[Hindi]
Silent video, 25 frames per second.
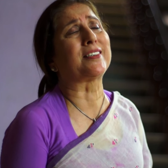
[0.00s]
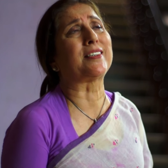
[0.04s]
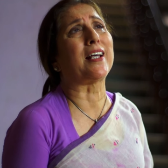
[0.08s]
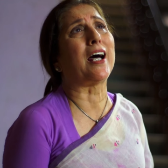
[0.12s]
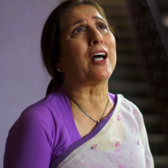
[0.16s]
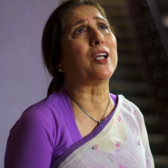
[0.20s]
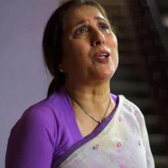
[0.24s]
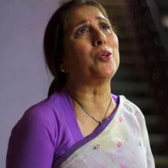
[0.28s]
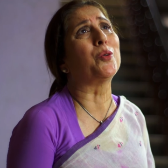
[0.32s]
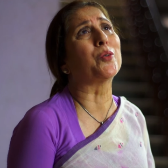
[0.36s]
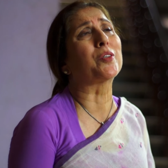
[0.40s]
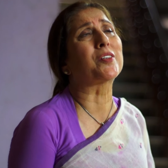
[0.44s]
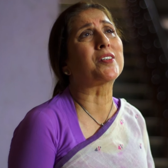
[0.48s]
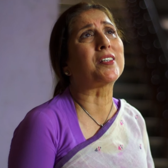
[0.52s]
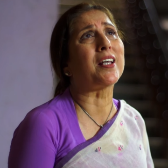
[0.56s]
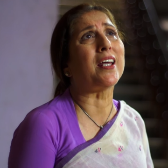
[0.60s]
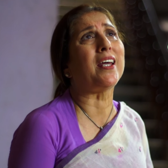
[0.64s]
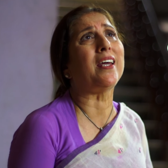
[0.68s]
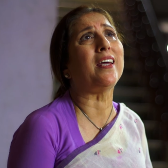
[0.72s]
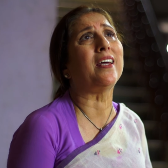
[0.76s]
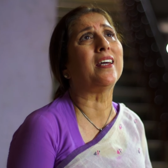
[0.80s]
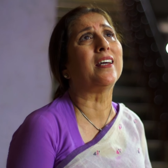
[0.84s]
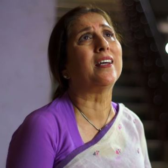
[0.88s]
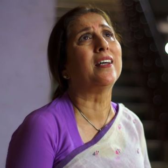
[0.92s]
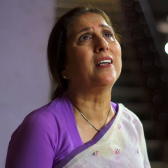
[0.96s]
इस ताल्लुक से
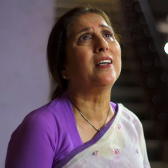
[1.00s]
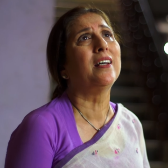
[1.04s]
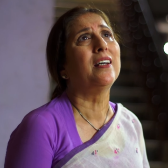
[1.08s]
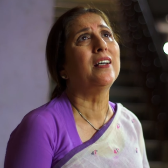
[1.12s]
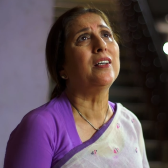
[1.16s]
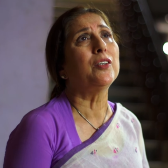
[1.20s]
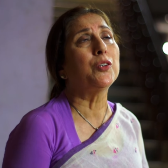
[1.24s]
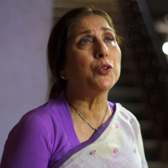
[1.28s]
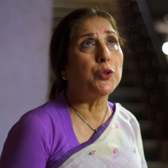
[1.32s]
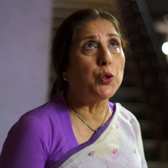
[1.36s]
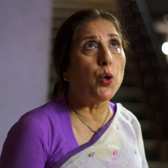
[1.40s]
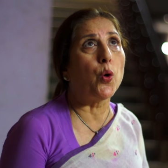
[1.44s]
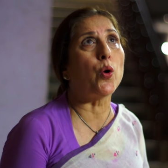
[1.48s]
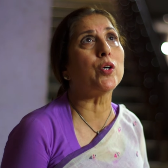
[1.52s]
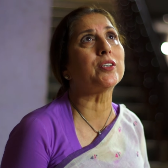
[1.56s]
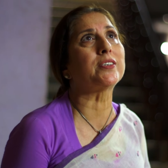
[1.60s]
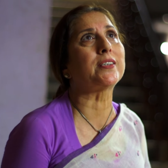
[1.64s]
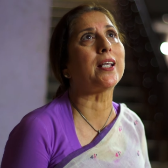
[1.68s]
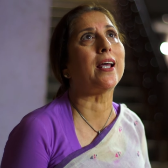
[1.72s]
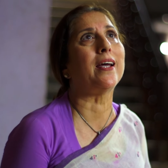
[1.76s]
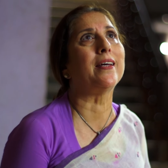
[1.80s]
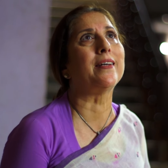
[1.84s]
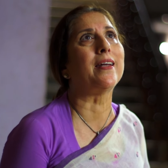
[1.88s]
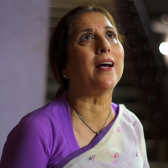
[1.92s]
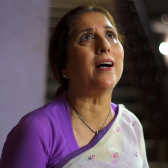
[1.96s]

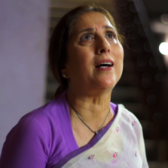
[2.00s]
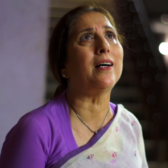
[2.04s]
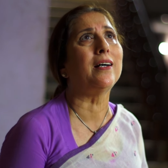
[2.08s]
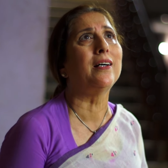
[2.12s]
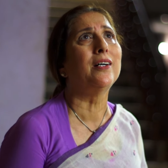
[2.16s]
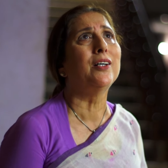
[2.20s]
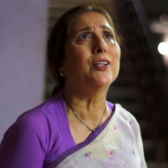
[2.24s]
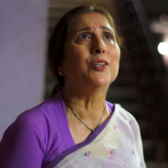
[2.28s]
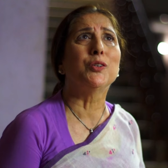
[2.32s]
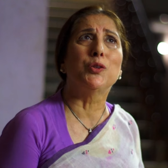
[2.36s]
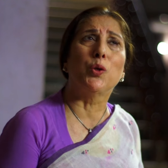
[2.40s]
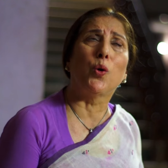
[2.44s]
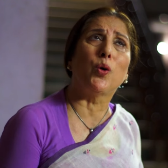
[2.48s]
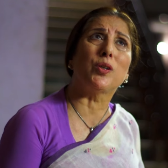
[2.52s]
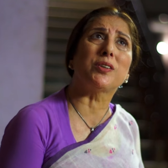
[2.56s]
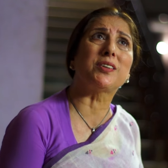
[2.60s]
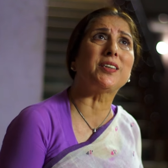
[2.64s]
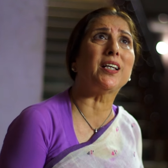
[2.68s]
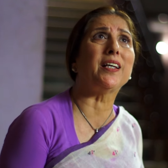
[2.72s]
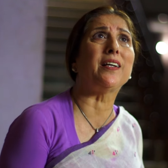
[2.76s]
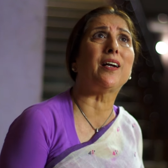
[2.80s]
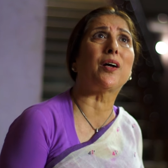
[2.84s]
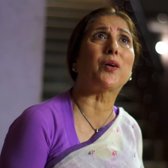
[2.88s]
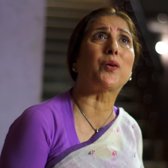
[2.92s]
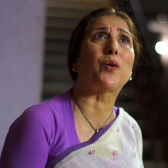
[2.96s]
दोस्त है ना दोस्त
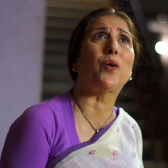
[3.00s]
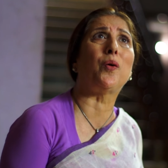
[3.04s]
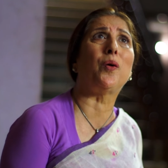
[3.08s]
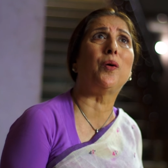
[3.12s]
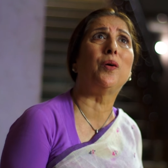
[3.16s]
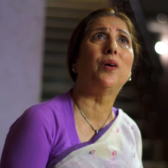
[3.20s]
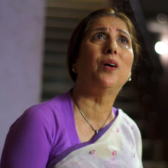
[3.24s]
से रखो